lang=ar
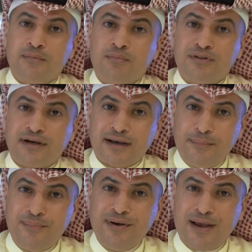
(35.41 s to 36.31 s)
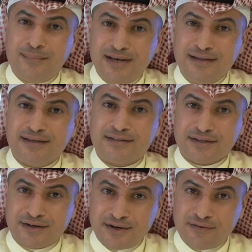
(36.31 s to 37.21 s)
متقبل عملية
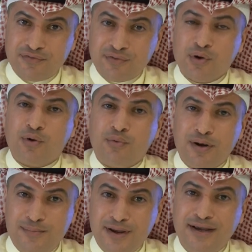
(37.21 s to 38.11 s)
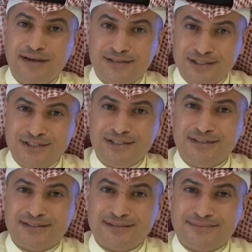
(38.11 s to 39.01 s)
الرفض والبيع
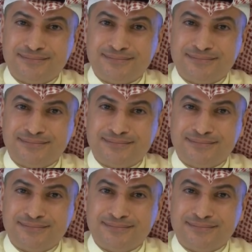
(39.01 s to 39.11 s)
يزيد